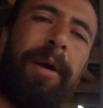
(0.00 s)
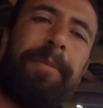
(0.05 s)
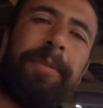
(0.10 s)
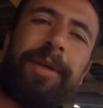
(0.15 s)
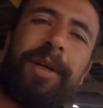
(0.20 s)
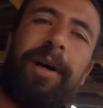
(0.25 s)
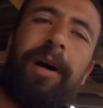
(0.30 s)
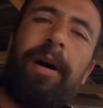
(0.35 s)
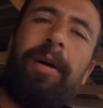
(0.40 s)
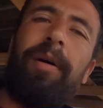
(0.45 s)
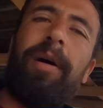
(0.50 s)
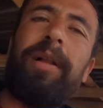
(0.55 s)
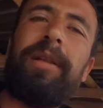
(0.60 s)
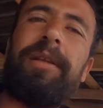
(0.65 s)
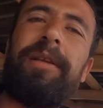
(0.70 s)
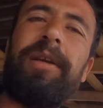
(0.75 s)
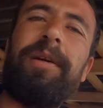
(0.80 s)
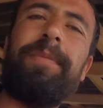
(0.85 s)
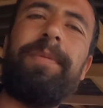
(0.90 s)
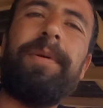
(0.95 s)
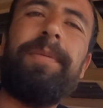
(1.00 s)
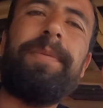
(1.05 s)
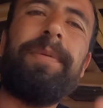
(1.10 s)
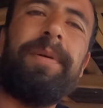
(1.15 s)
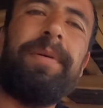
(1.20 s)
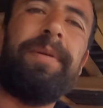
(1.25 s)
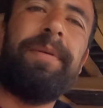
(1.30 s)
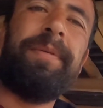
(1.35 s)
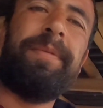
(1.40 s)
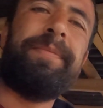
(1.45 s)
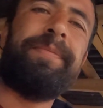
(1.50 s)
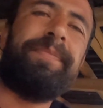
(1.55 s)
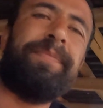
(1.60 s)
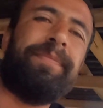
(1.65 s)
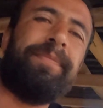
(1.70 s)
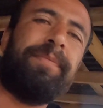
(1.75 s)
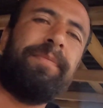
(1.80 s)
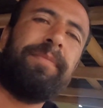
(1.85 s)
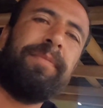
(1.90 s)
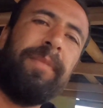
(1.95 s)
Hemen bir kahvaltı yapıp
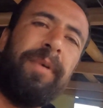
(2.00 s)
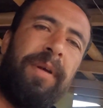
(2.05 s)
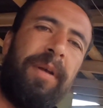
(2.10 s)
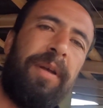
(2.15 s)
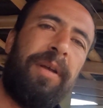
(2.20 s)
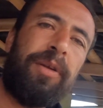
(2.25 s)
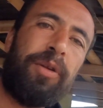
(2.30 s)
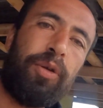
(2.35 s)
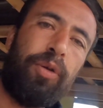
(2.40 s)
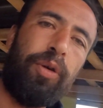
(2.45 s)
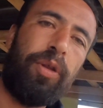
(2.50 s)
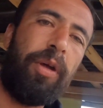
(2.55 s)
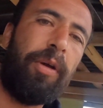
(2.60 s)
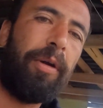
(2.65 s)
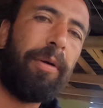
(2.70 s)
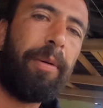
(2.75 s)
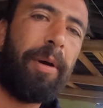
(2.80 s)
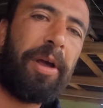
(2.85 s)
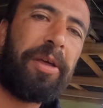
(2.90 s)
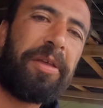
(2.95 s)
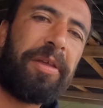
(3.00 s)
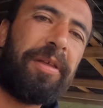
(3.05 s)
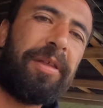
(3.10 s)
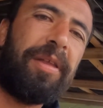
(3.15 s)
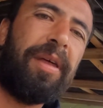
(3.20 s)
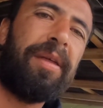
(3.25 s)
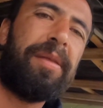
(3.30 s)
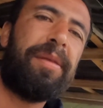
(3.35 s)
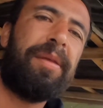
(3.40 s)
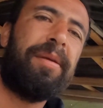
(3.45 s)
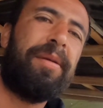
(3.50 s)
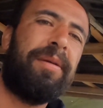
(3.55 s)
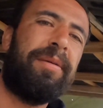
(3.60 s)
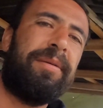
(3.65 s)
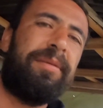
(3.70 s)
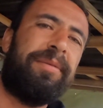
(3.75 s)
göreve başlayacağız.